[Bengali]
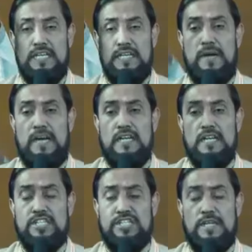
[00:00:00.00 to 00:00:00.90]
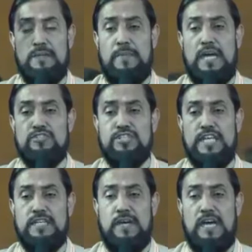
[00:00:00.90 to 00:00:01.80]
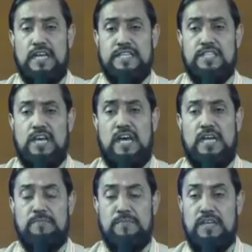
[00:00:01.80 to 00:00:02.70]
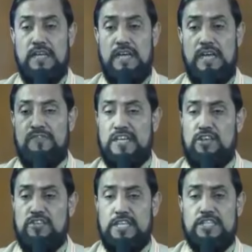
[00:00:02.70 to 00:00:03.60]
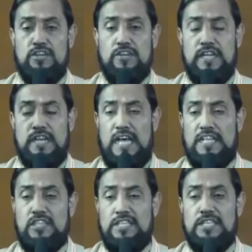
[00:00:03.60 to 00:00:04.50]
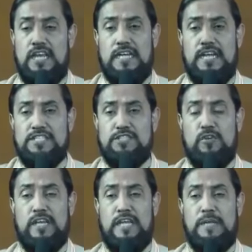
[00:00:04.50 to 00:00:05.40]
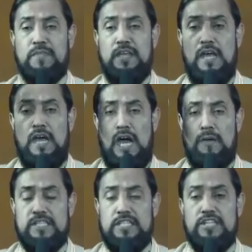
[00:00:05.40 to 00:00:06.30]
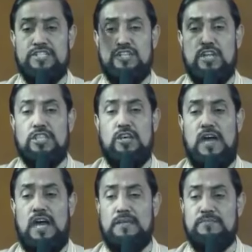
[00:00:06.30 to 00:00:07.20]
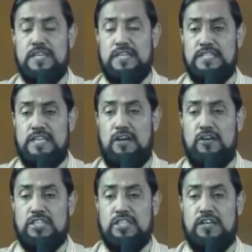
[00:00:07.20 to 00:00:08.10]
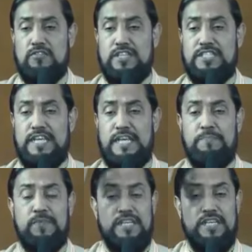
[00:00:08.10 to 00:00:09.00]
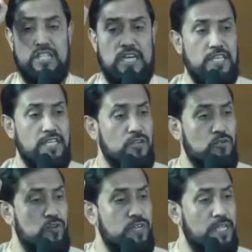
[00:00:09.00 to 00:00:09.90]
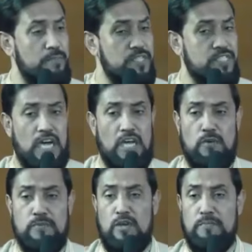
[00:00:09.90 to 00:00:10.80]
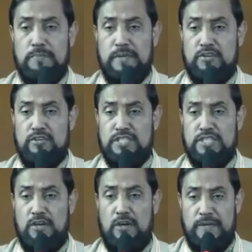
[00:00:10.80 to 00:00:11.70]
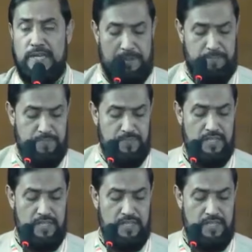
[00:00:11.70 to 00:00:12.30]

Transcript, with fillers: আমাদের বাংলাদেশের মানুষের ইমান আকিদার হেফাজতের জন্য রাত দিন যারা কাজ করেন আমাদের শ্রদ্ধা আলেমদেরকে যারা হত্যা করেছে তাদের কোনের বিচার অবিলম্বে করতে হবে